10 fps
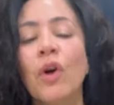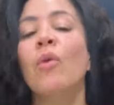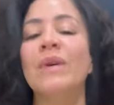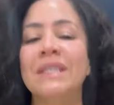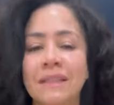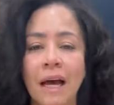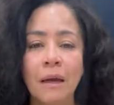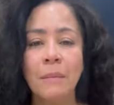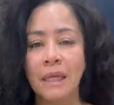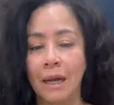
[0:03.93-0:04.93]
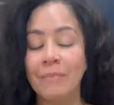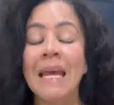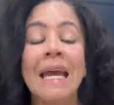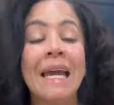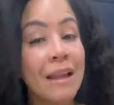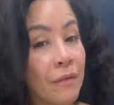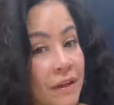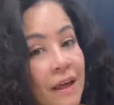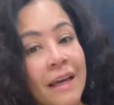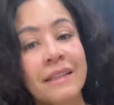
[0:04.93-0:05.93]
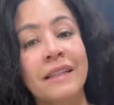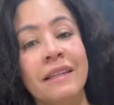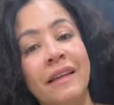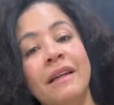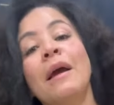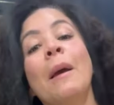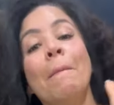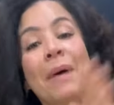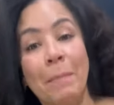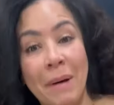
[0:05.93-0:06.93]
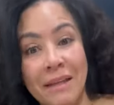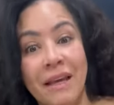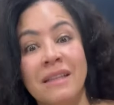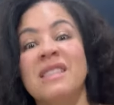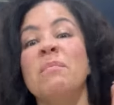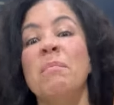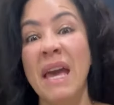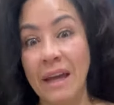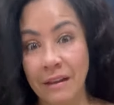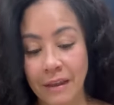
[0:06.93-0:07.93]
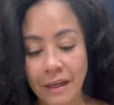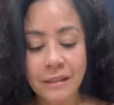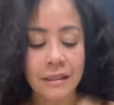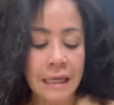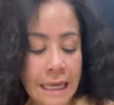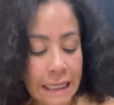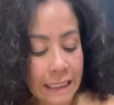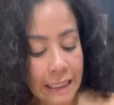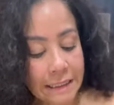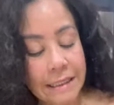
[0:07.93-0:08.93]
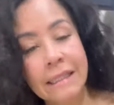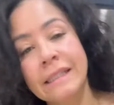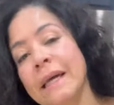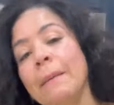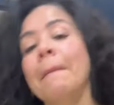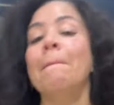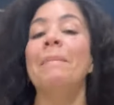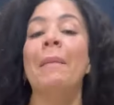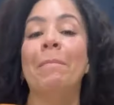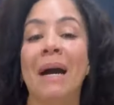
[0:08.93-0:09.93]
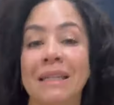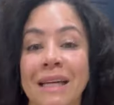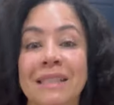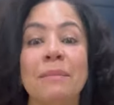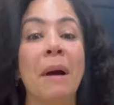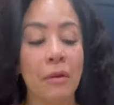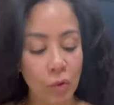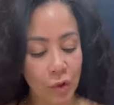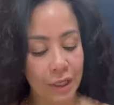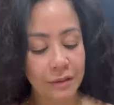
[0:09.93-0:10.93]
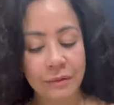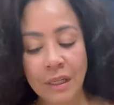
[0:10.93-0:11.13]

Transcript: ¿Cómo están? Mira, en la vida existen papayas verdes y existen papayas maduras.